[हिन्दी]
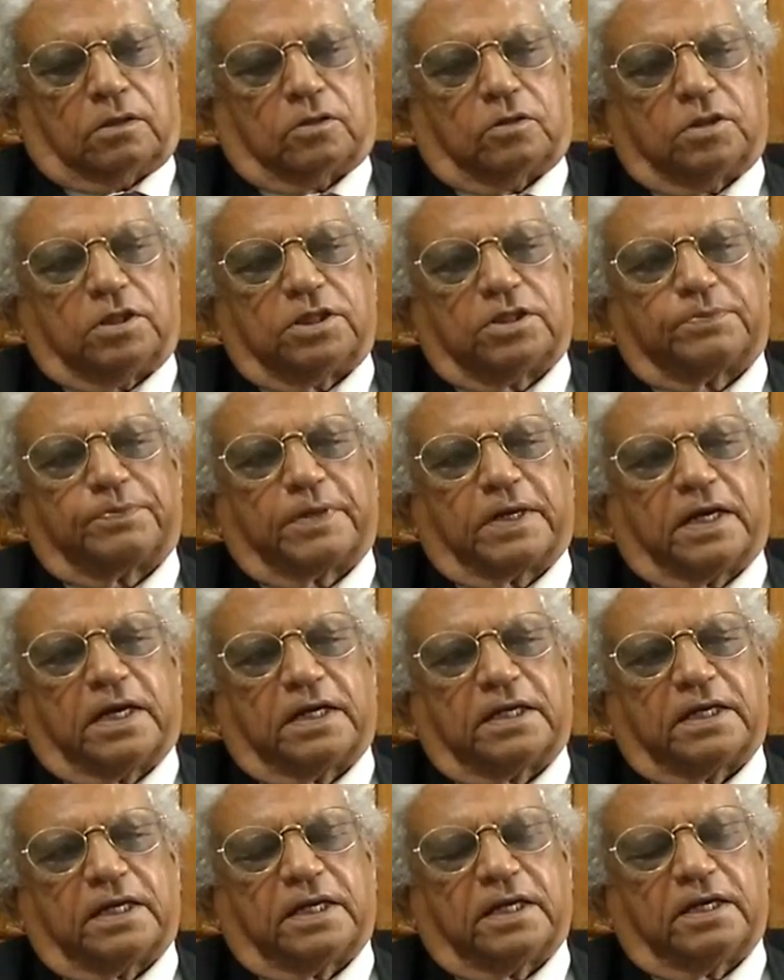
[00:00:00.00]
तो इस
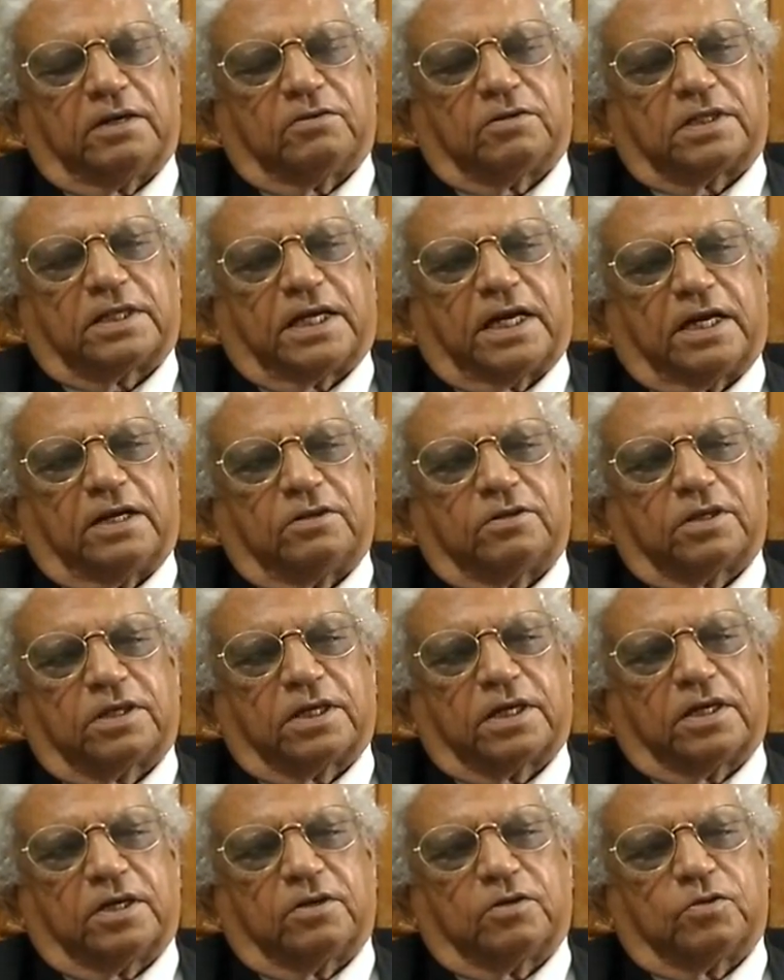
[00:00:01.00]
प्रकार से ये होता है
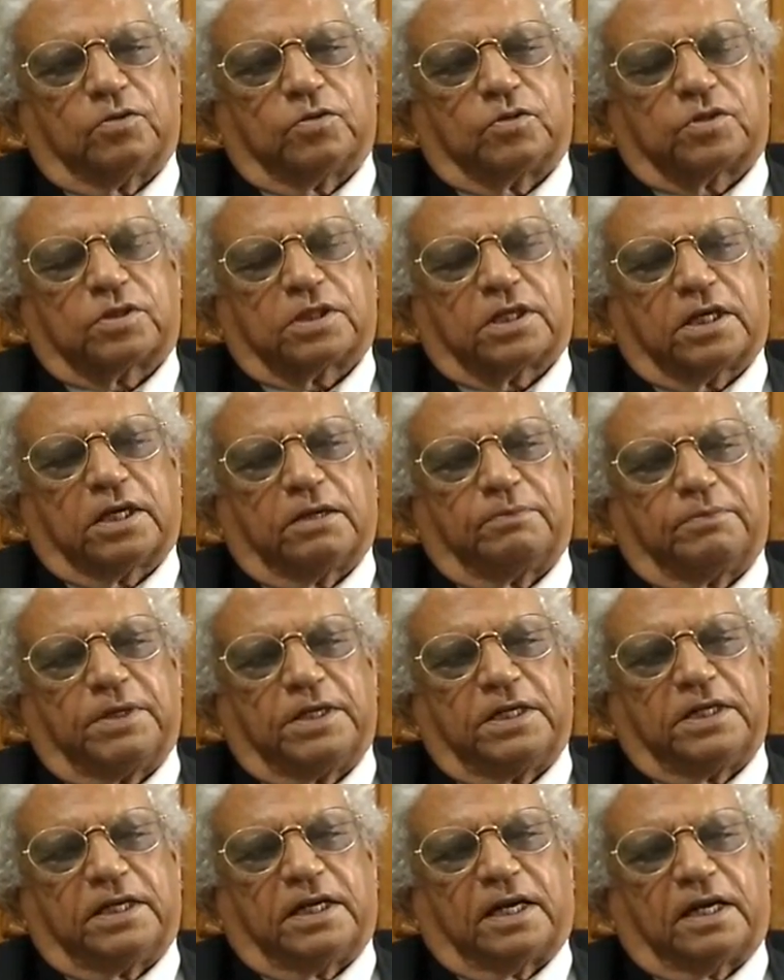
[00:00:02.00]
कि उसके
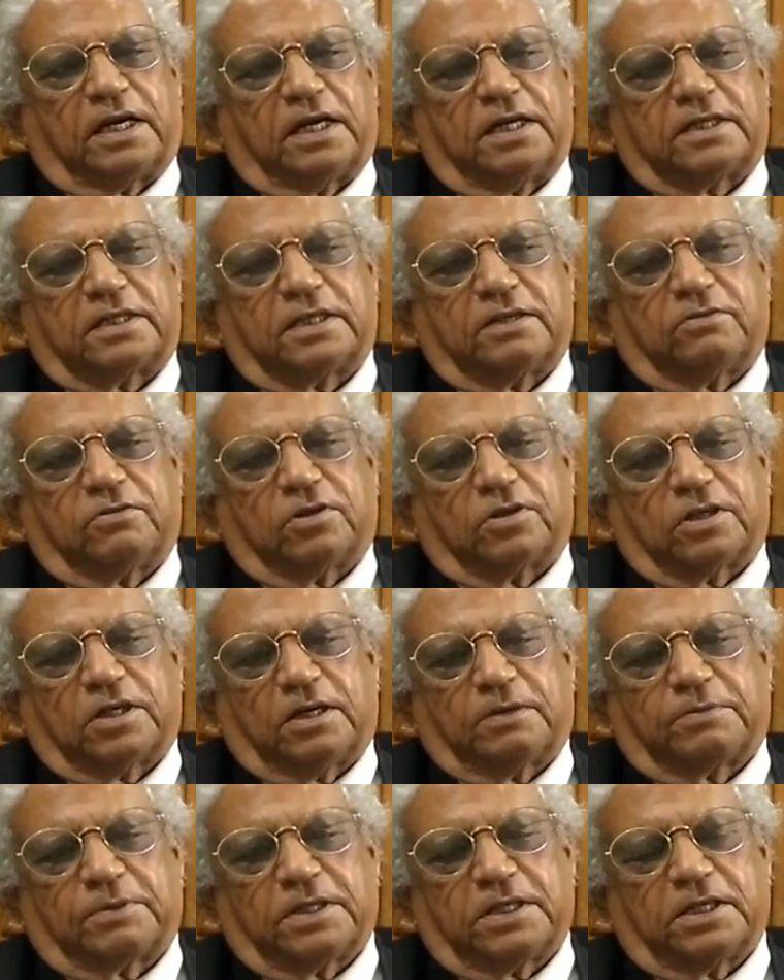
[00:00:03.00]
बीज डालने से वो तो
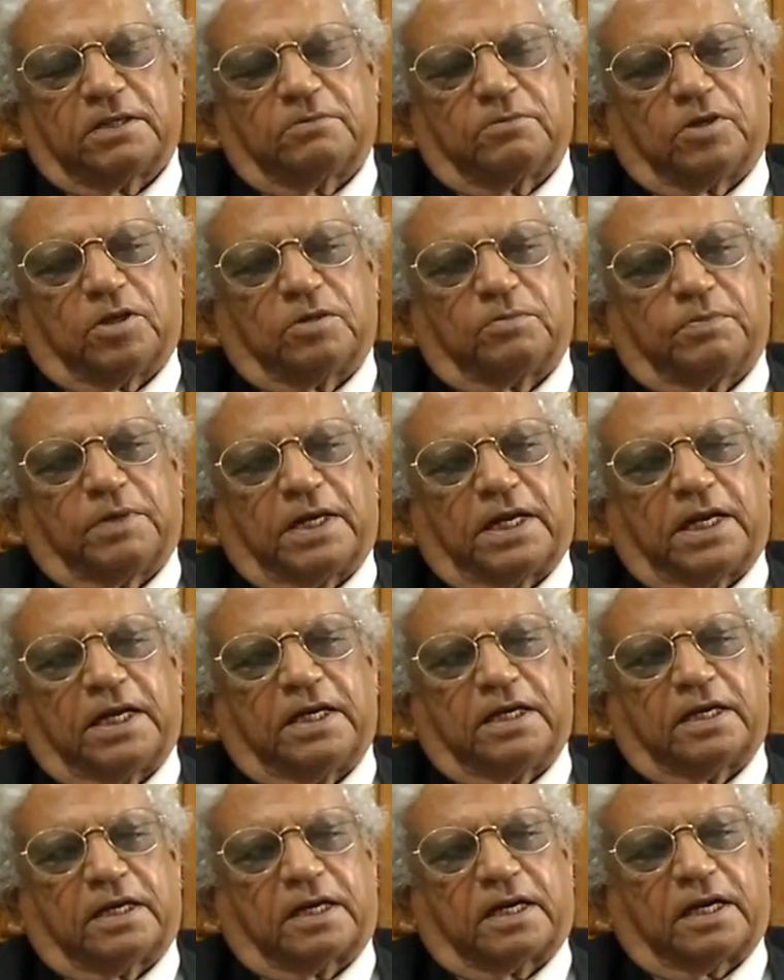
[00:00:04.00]
आपके संग बहुत
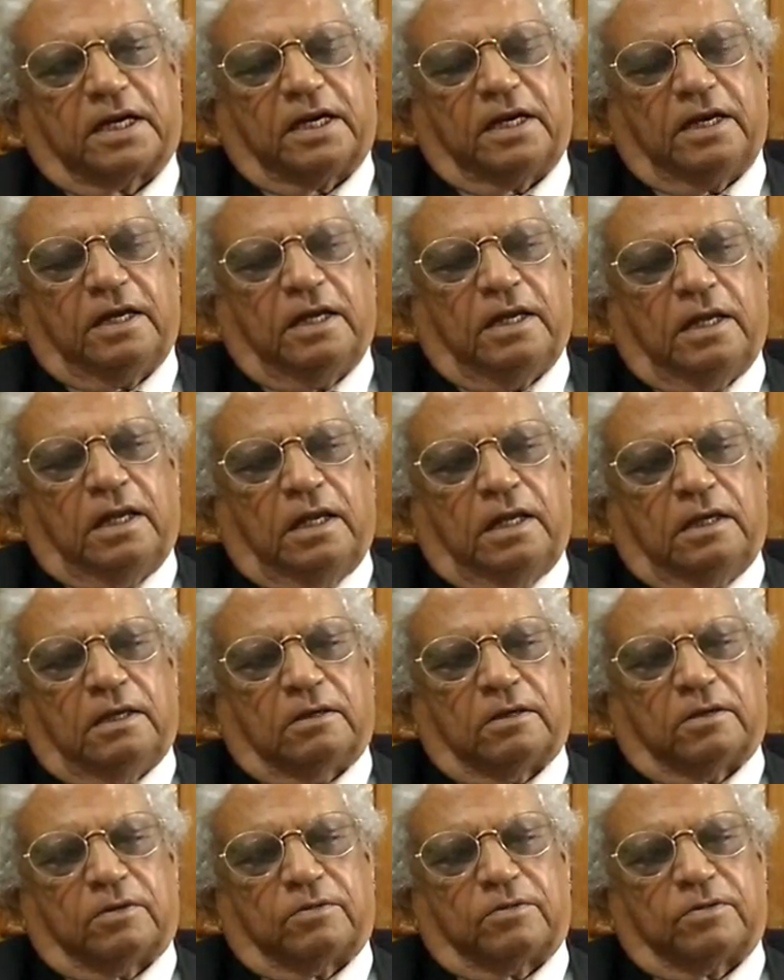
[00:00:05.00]
भलाई कर रहा है
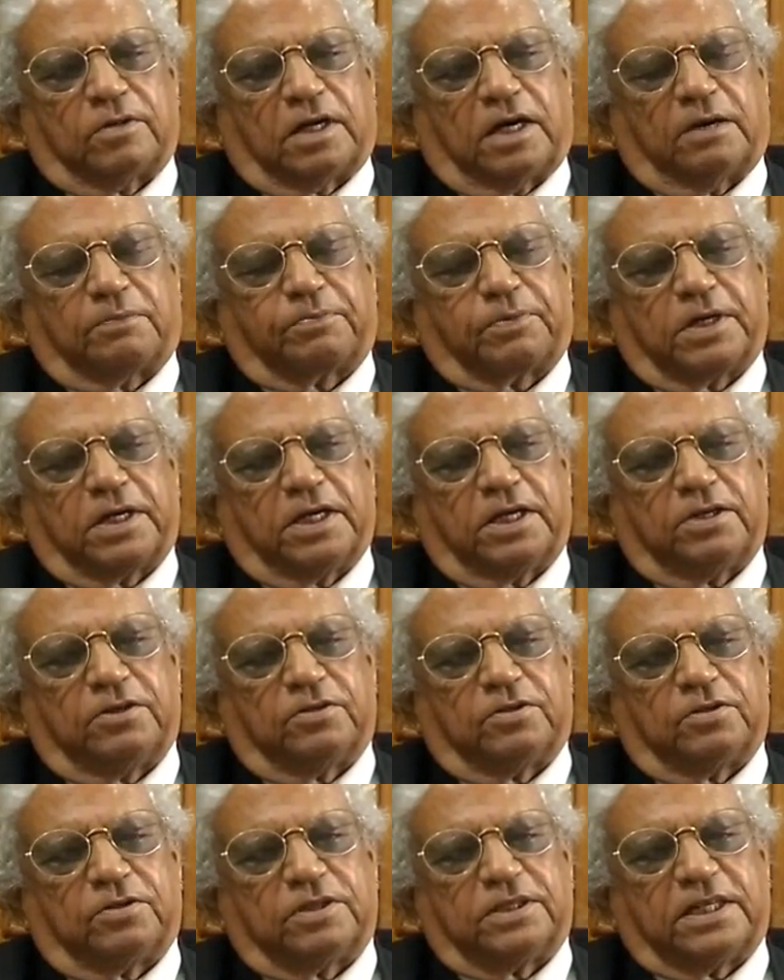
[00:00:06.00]
तो आपकी
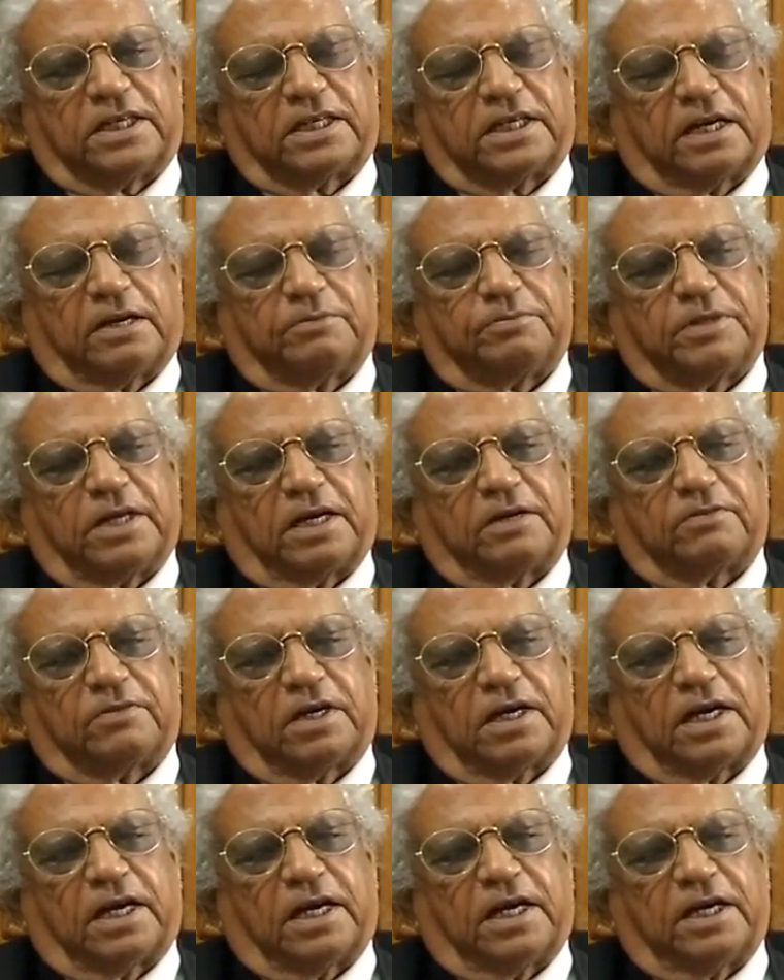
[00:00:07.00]
जो जैसा आप
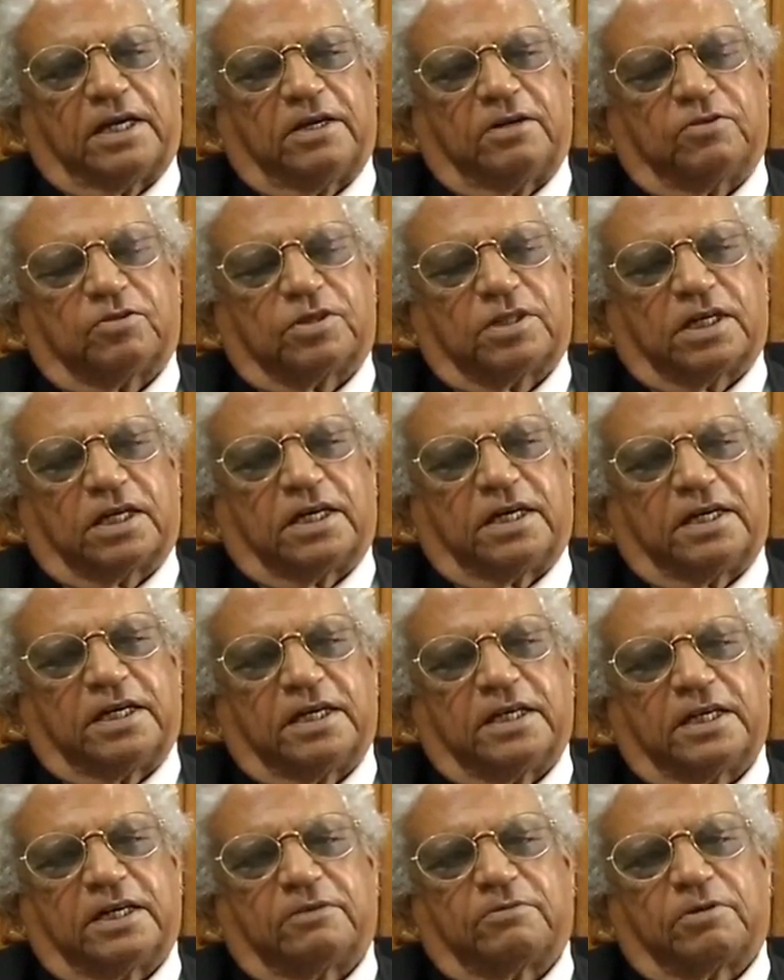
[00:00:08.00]
जानवर लाए हैं उससे
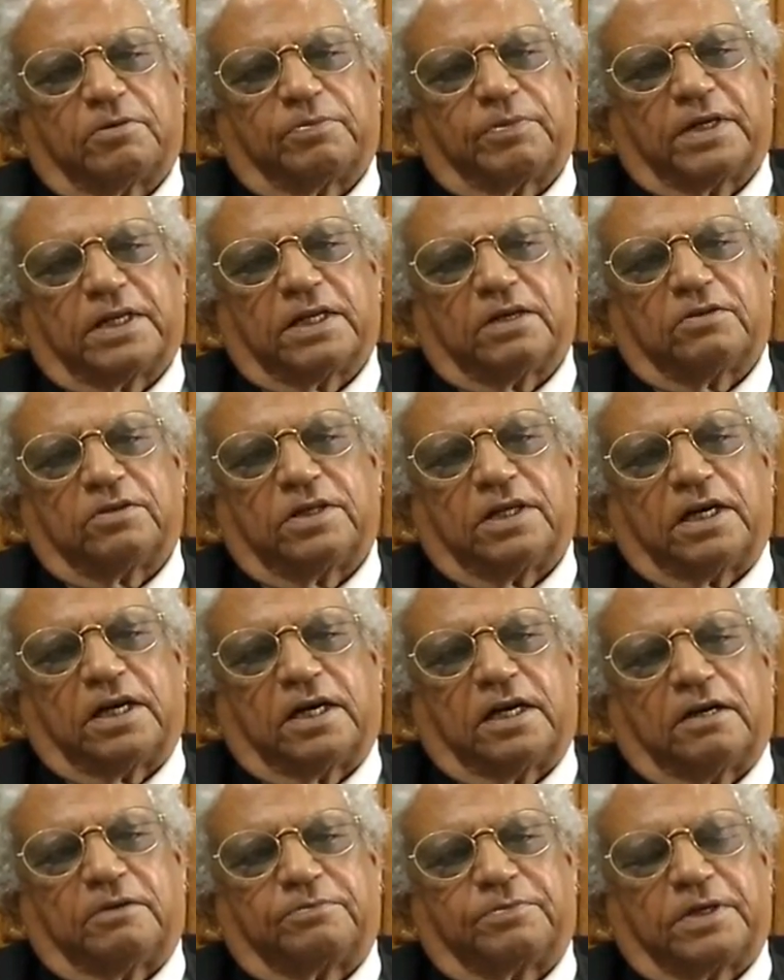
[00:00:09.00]
घटिया जानवर पैदा हो
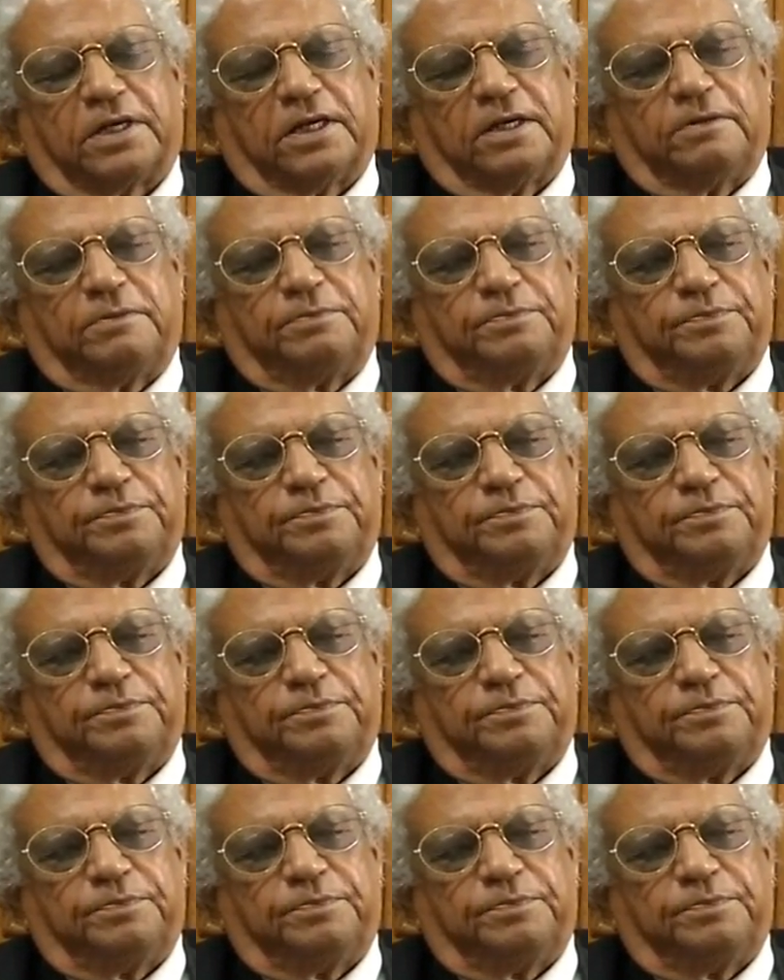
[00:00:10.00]
जाएगा आपके